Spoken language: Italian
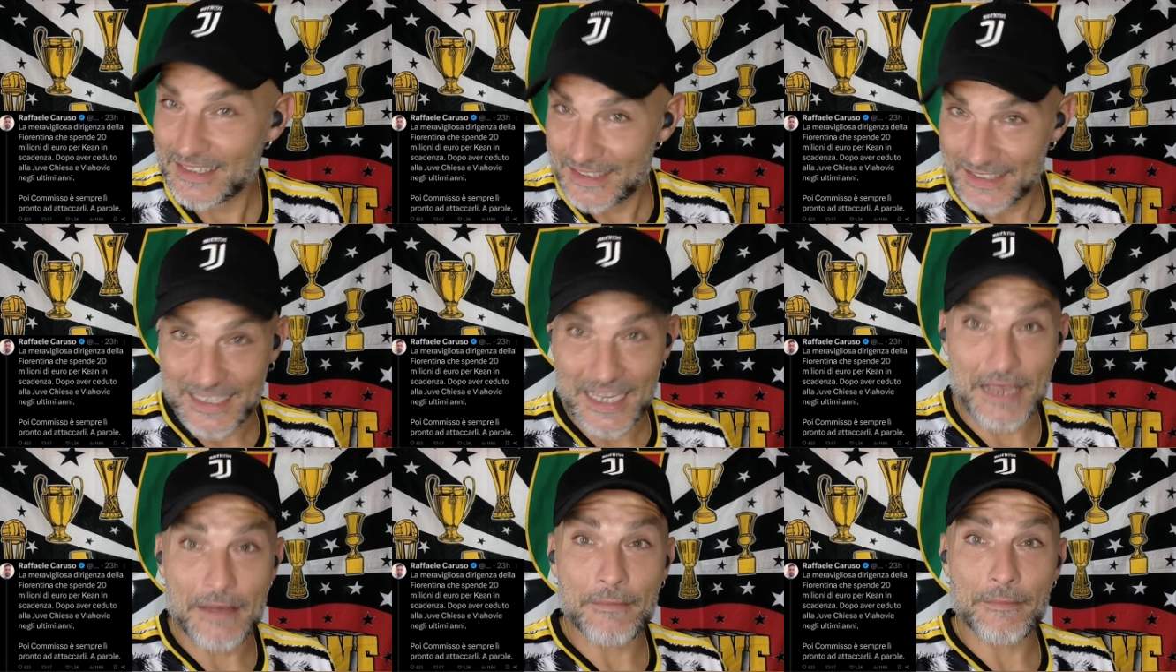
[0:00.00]

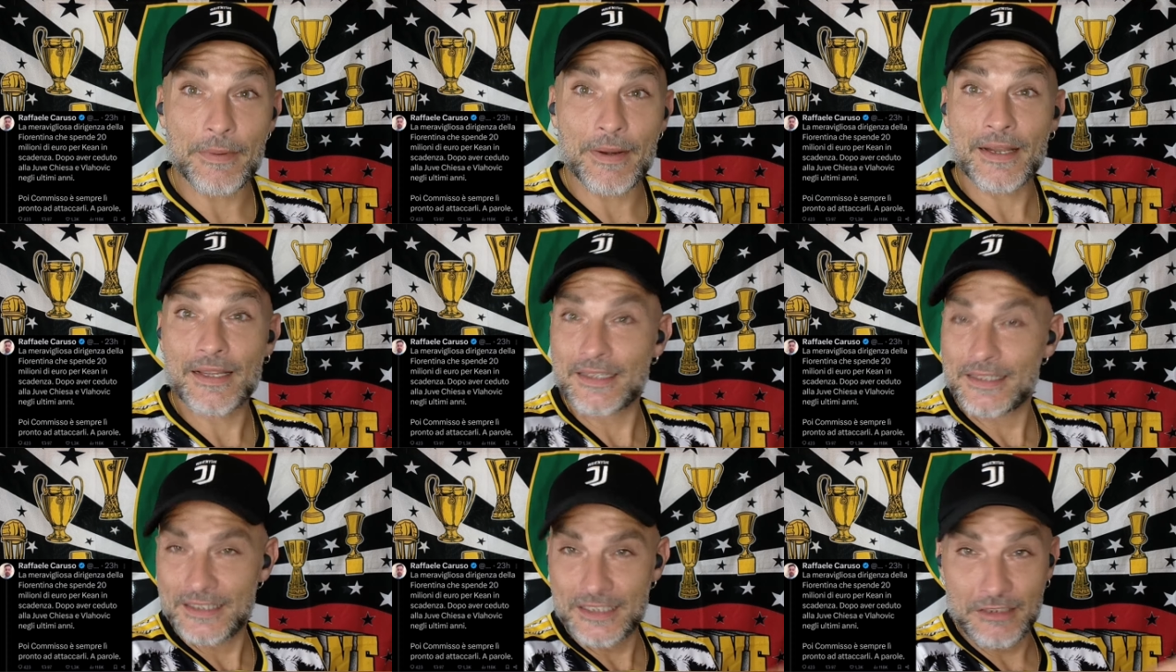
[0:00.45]

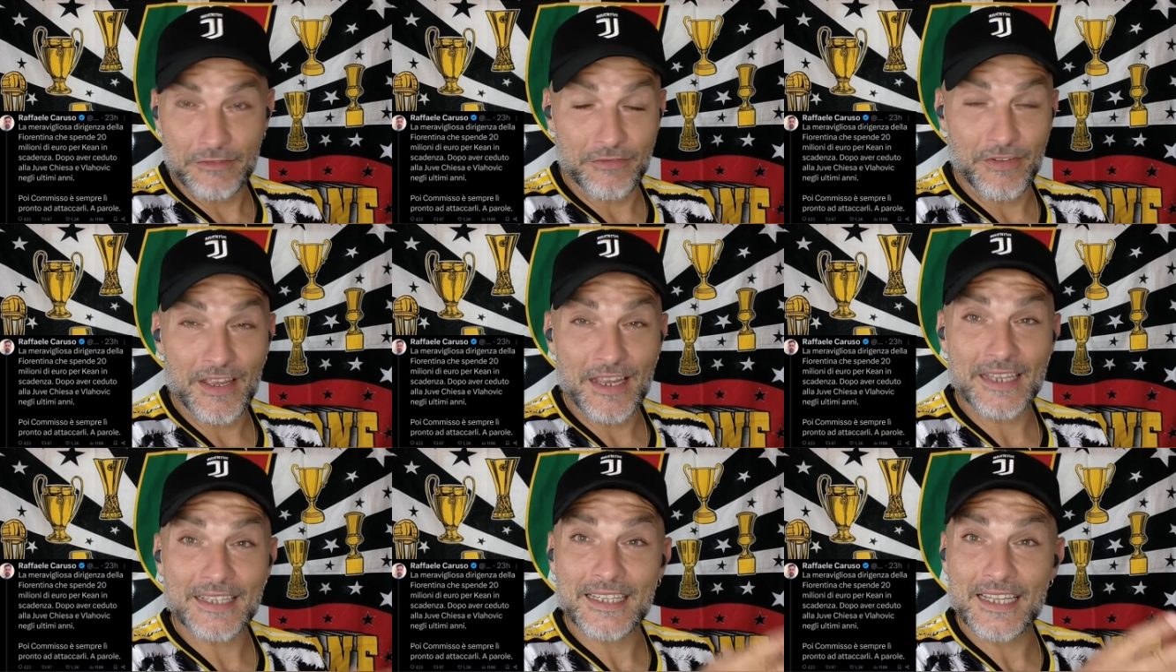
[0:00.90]
sempre di
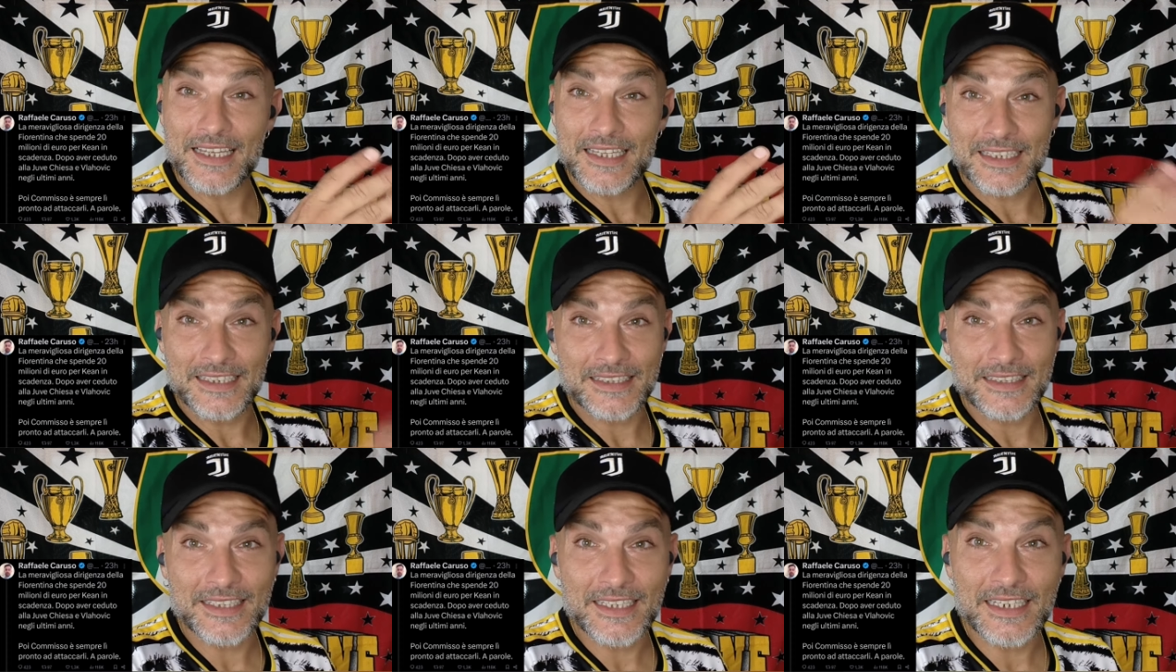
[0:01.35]
fede
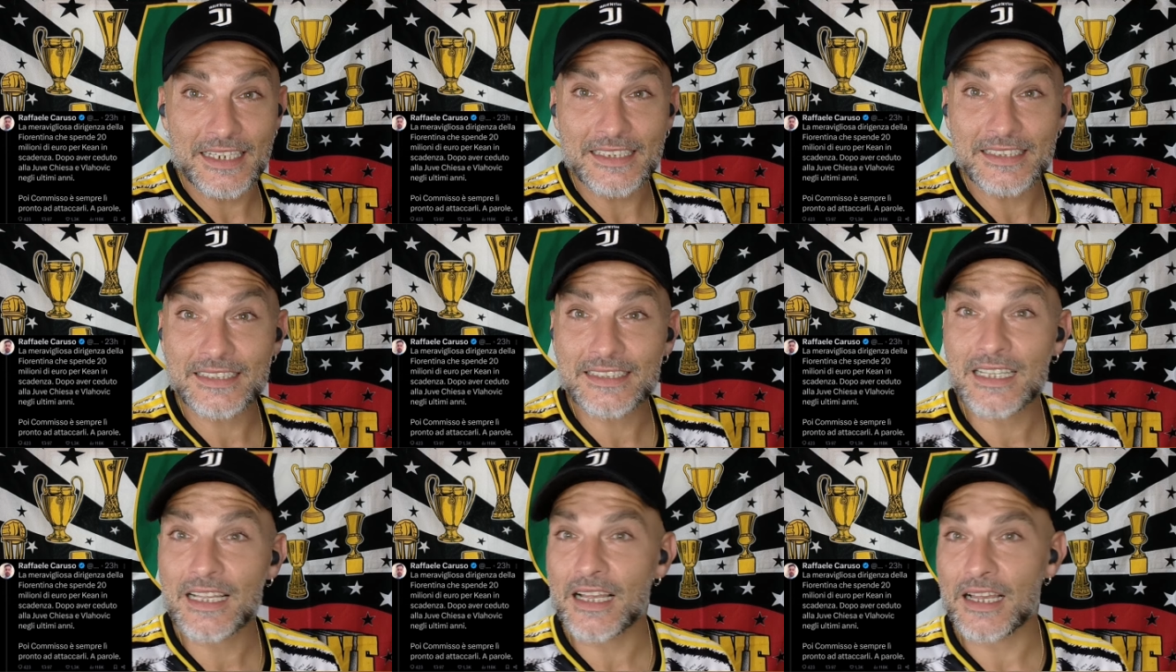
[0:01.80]

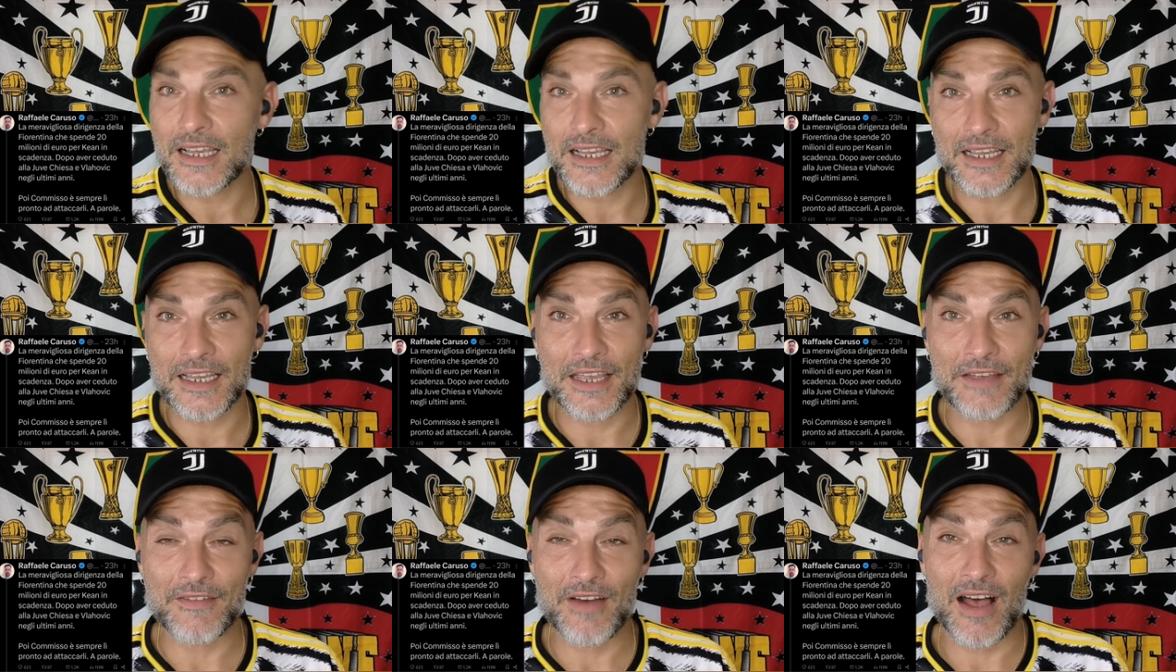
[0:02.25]

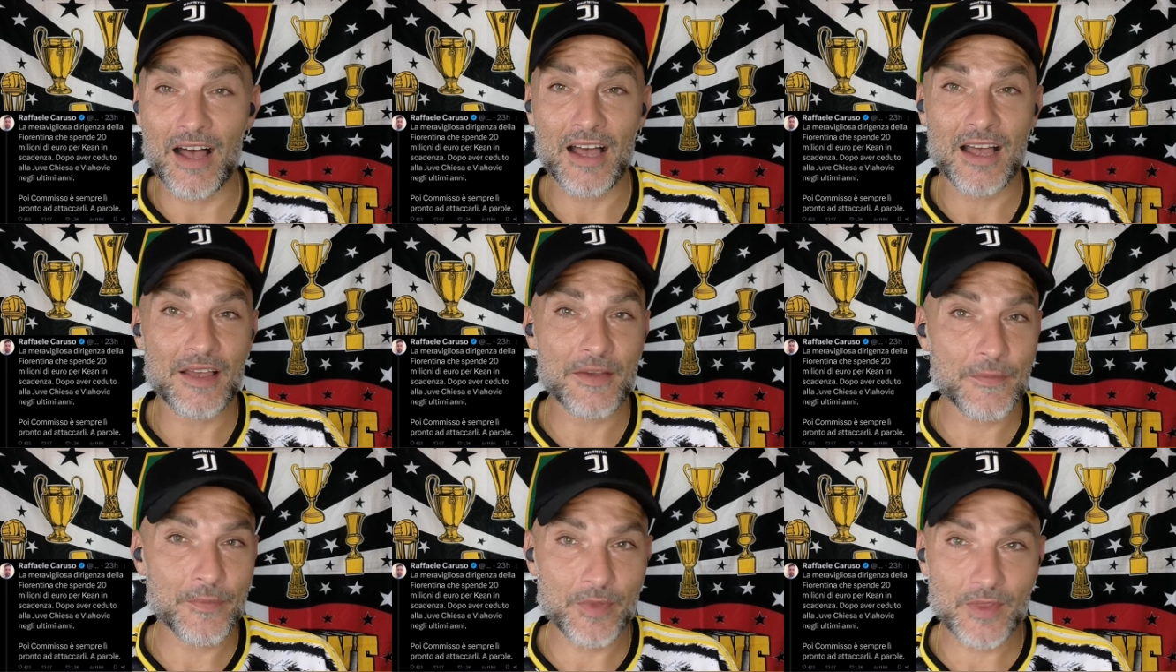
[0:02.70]
interista, che
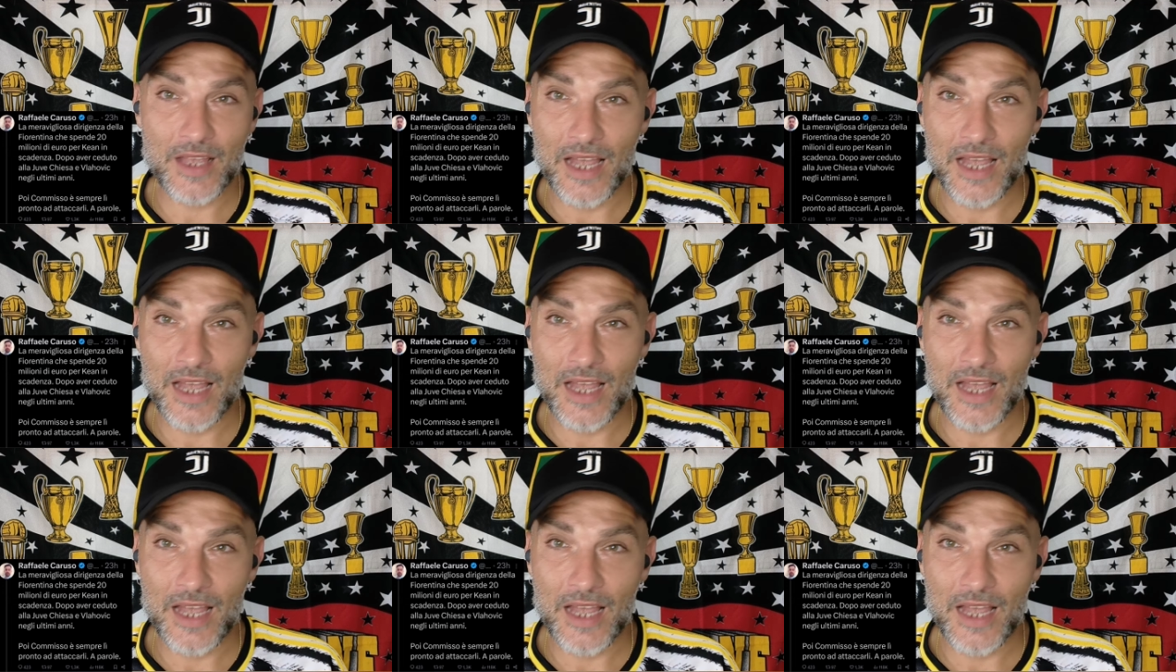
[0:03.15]
va